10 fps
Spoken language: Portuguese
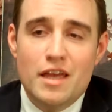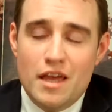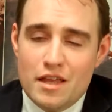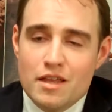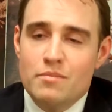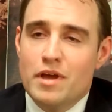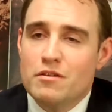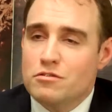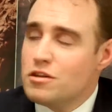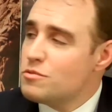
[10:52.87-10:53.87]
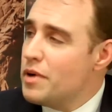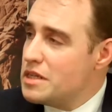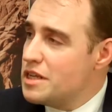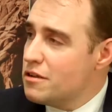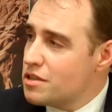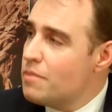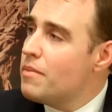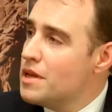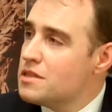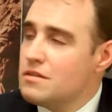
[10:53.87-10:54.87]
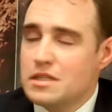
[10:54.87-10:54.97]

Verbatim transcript: E também os nossos parceiros que pensam a